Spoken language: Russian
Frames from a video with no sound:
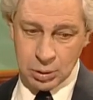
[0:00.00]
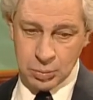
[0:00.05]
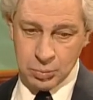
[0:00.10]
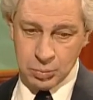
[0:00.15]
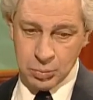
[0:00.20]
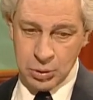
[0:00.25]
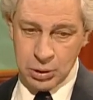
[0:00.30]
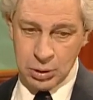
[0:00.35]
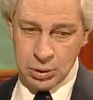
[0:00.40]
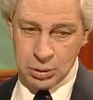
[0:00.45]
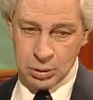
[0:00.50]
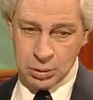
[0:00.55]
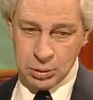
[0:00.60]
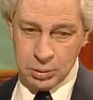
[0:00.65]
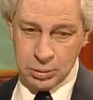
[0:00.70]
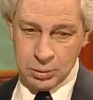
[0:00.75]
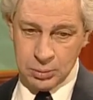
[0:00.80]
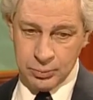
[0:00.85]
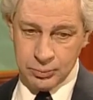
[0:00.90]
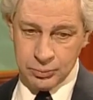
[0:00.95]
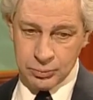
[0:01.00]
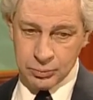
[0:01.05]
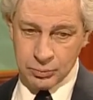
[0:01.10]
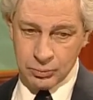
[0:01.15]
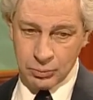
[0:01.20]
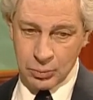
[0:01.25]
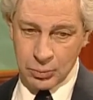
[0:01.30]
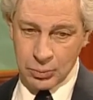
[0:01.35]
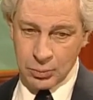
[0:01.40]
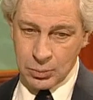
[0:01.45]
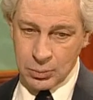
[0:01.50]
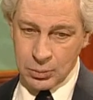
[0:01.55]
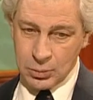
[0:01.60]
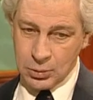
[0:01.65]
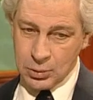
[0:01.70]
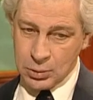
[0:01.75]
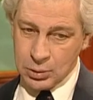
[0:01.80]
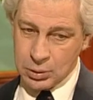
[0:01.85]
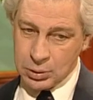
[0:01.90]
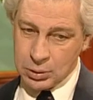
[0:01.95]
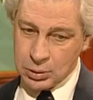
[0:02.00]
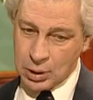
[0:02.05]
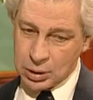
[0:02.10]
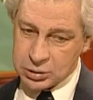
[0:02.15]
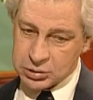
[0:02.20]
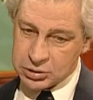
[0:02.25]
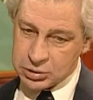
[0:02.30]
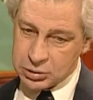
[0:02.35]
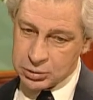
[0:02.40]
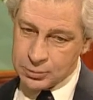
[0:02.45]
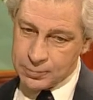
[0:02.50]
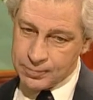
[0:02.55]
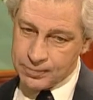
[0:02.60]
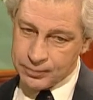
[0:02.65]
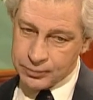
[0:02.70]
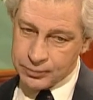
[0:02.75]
Мы э, как-то